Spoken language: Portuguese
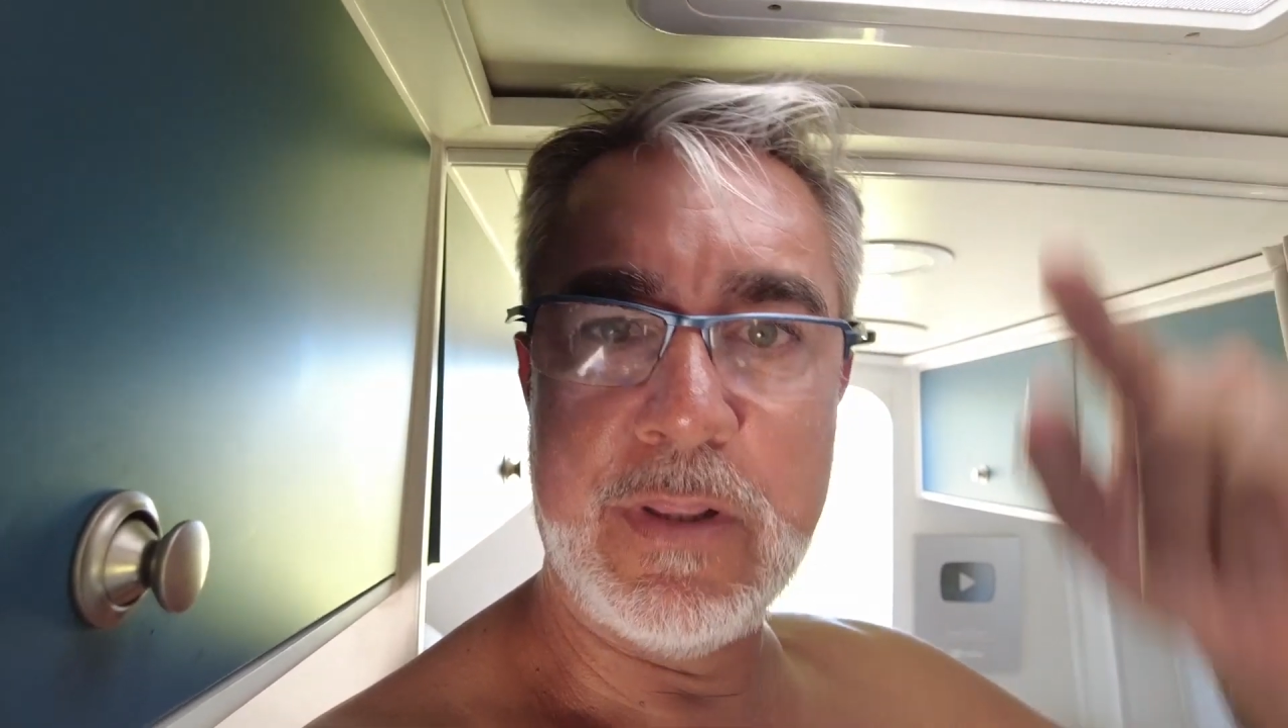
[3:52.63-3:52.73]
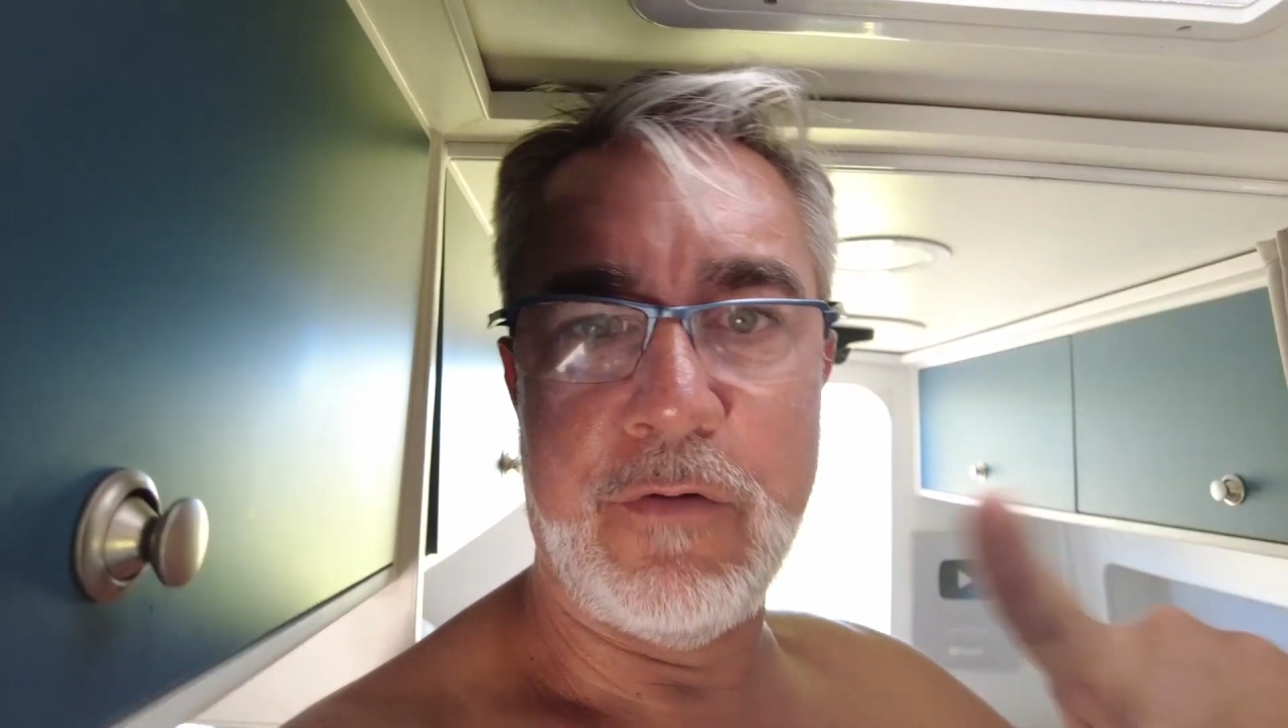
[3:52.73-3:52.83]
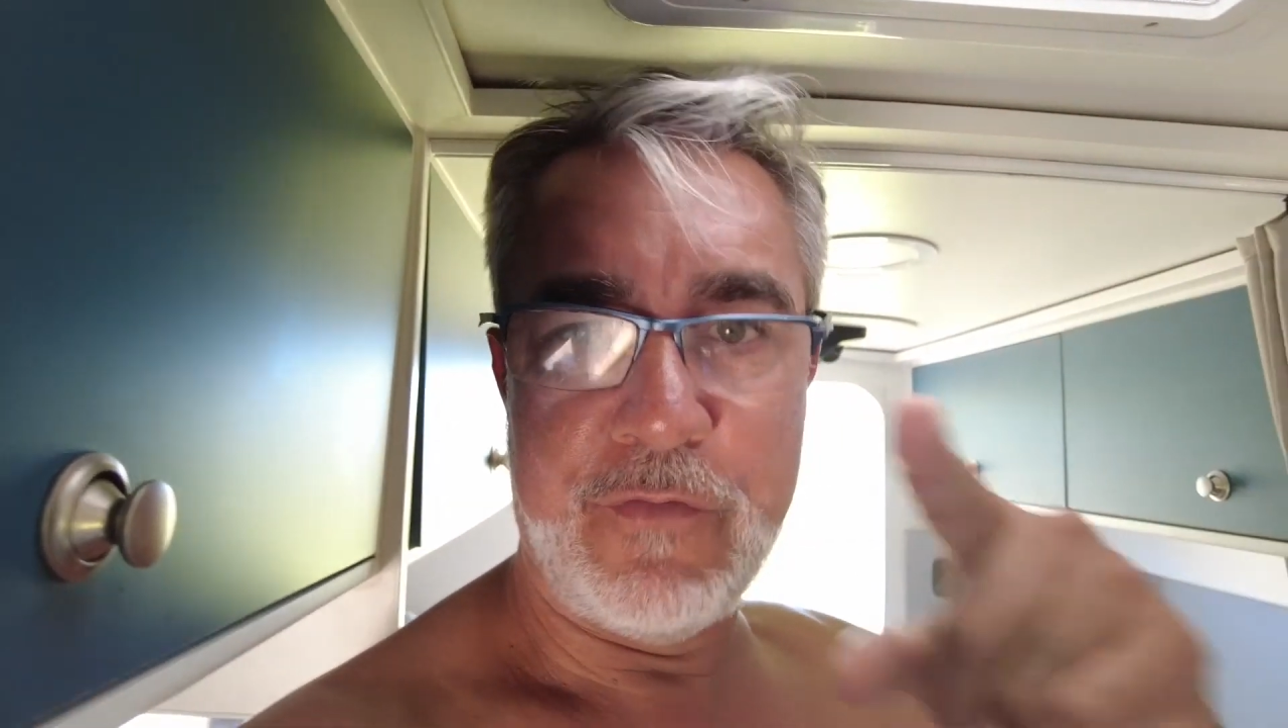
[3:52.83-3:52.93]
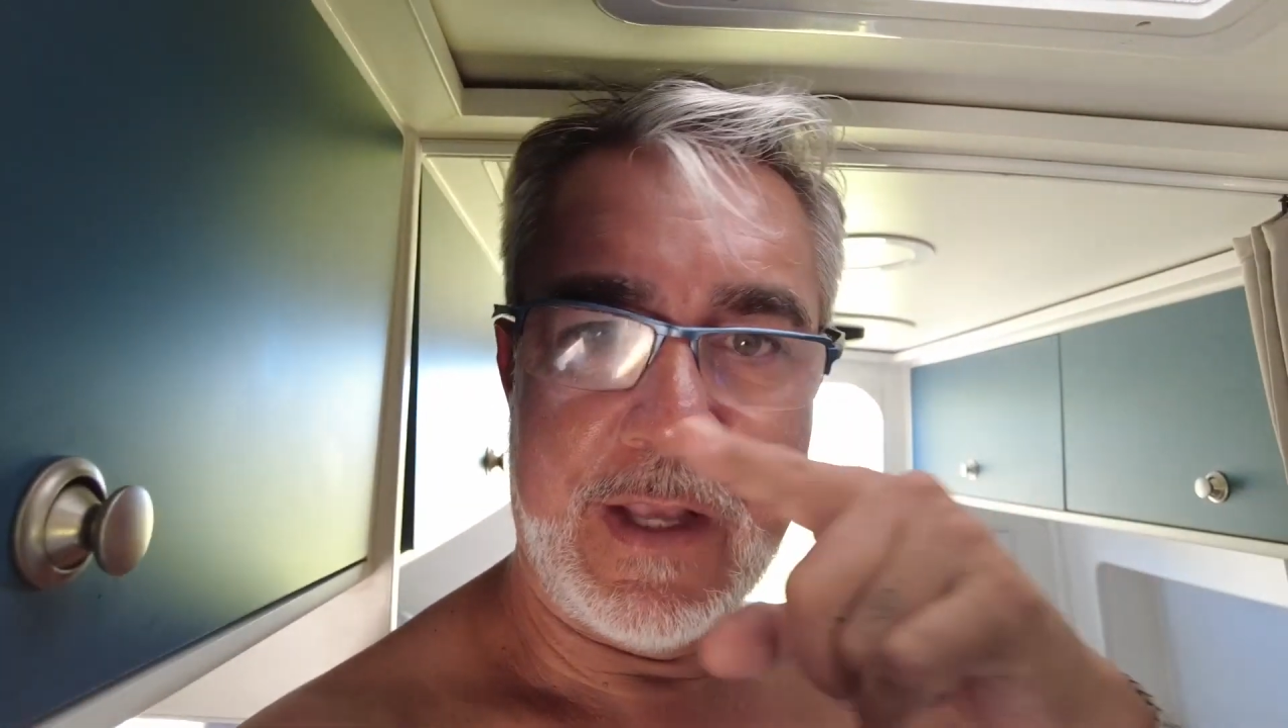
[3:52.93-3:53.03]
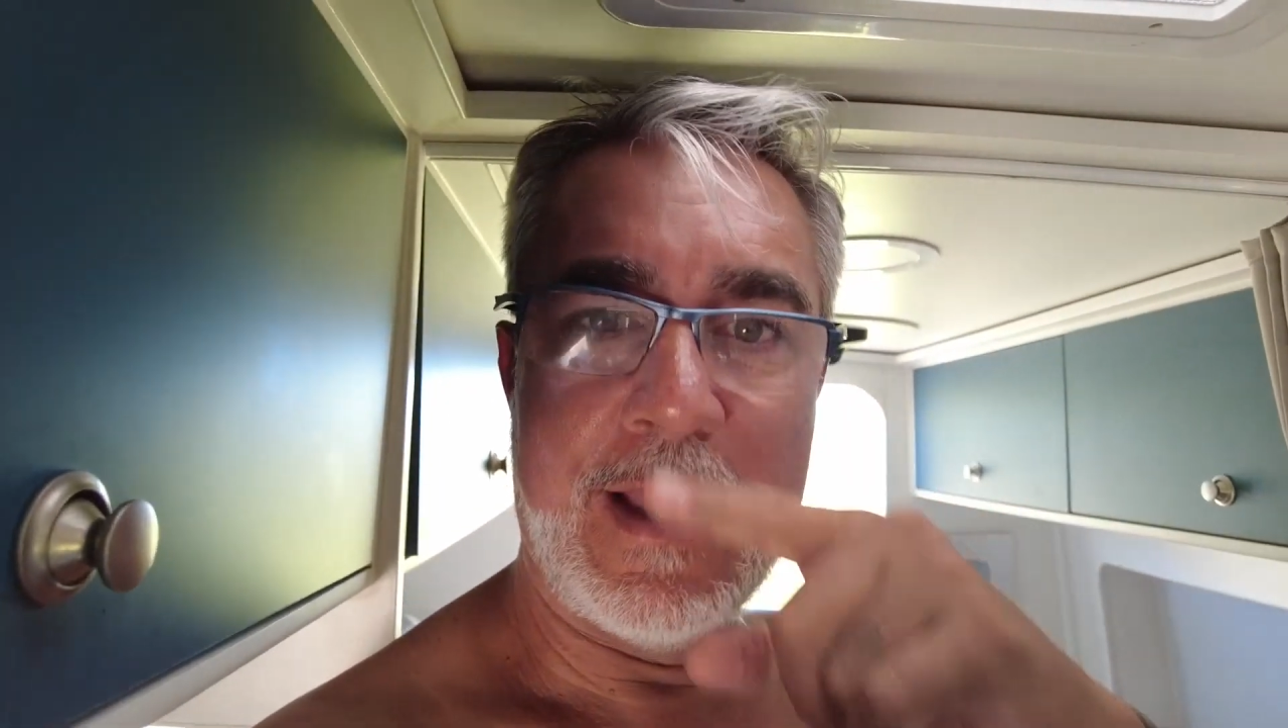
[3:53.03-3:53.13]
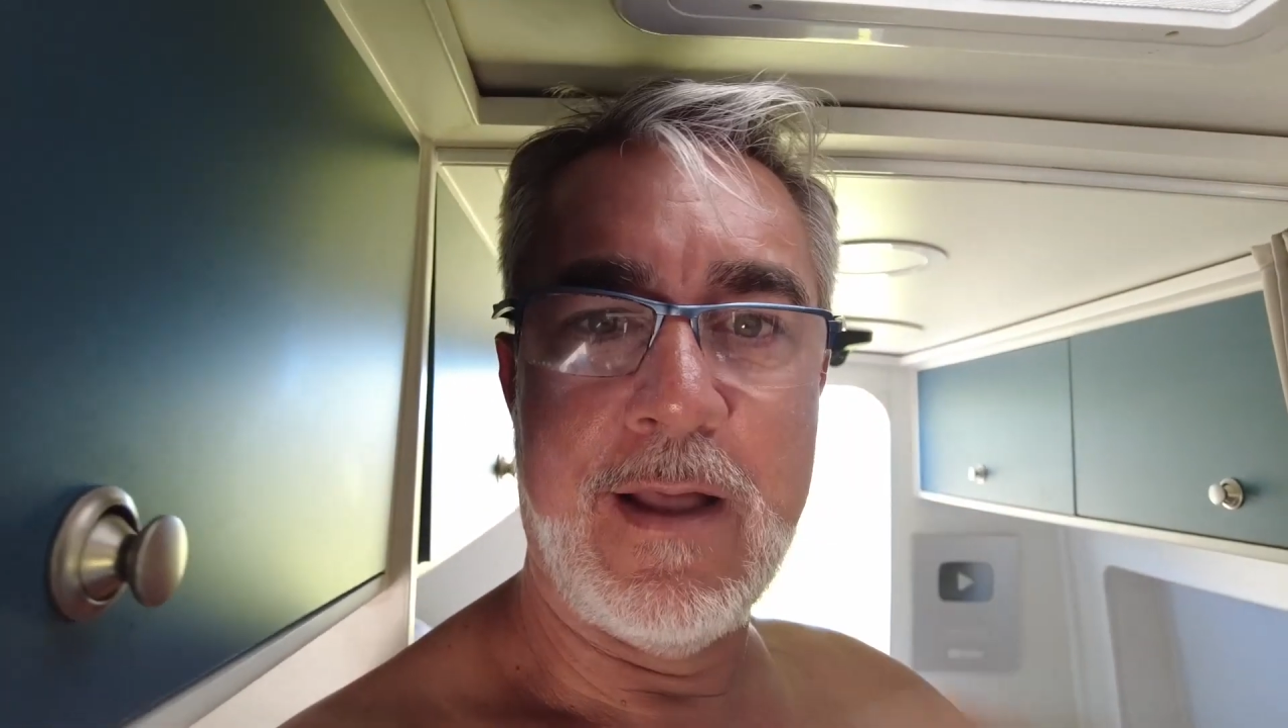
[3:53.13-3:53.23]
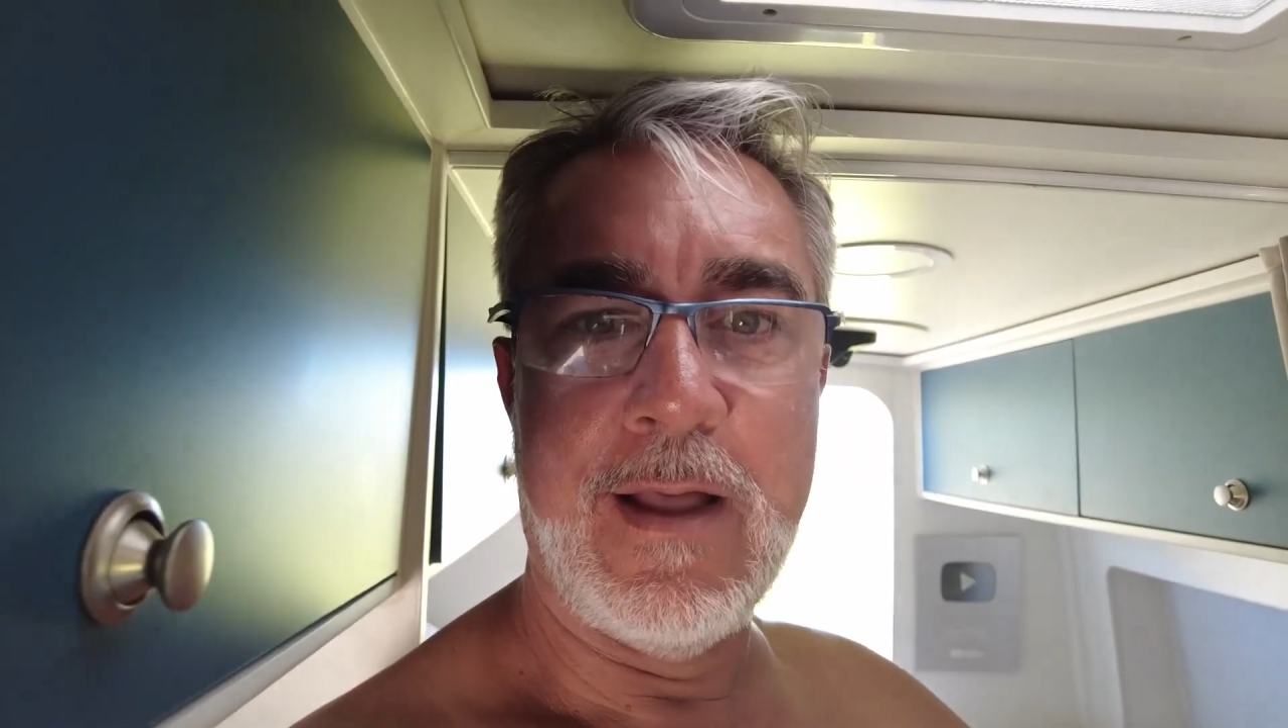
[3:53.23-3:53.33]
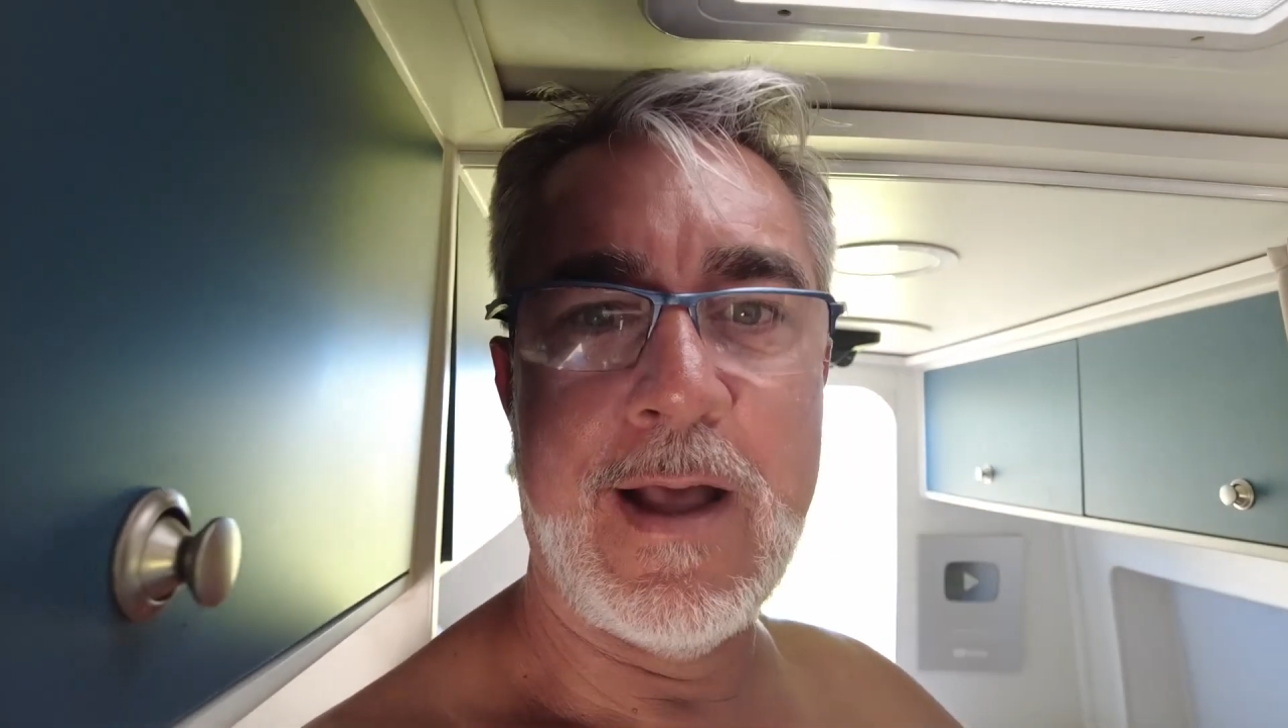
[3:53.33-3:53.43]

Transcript: Então fica